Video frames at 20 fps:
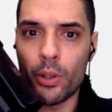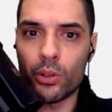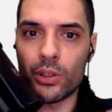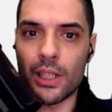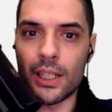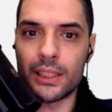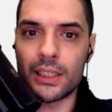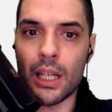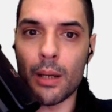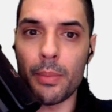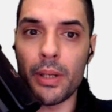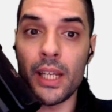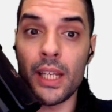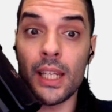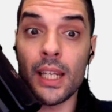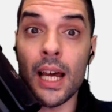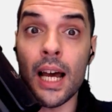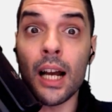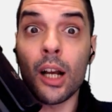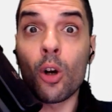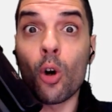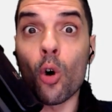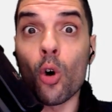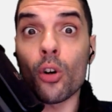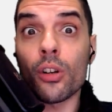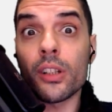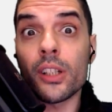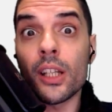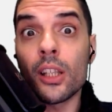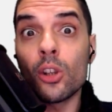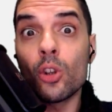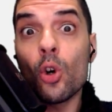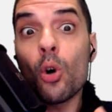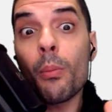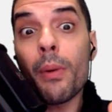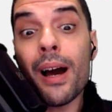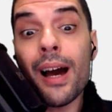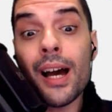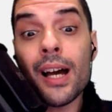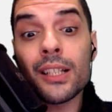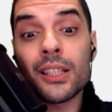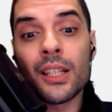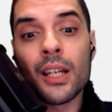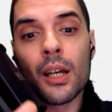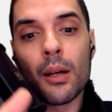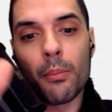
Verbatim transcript: la estamina, corriendo más,